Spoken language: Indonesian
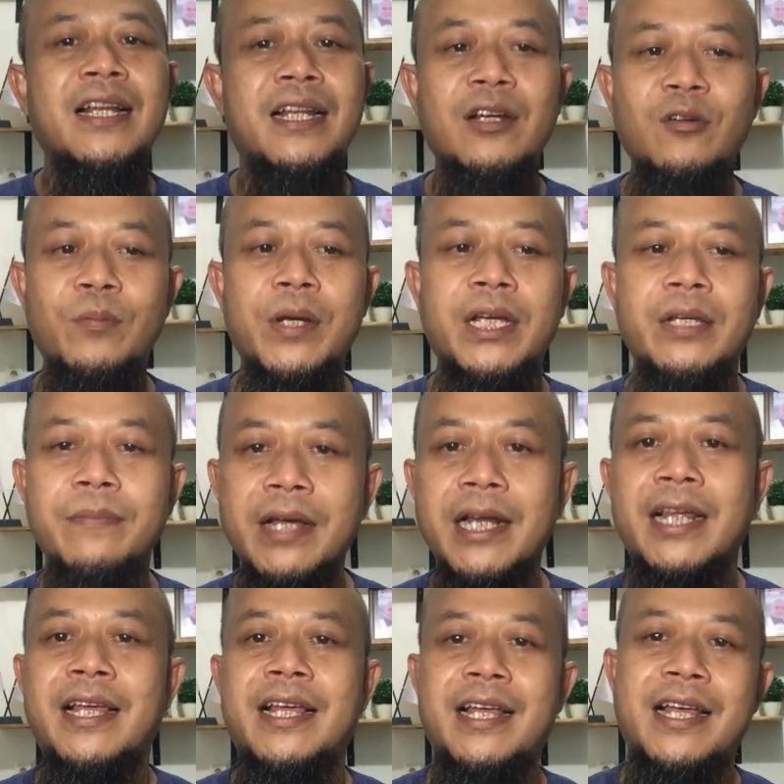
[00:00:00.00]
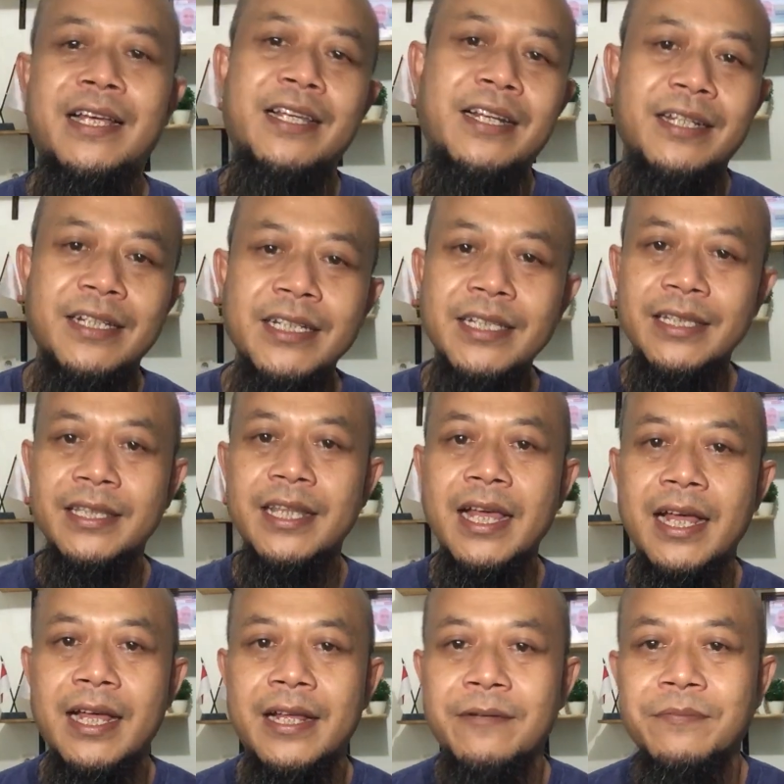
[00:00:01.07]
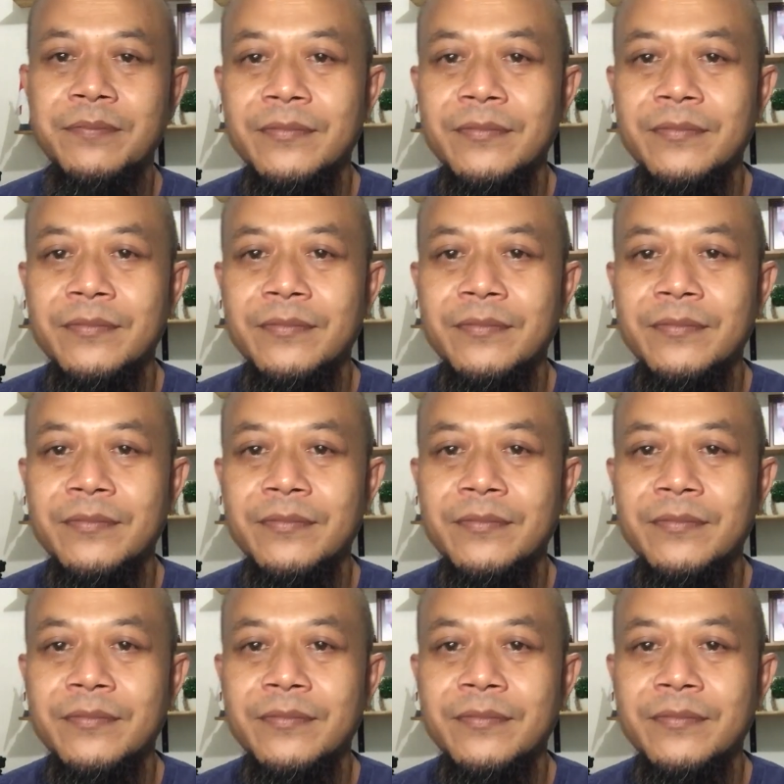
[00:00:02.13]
Lalu bagaimana agar kita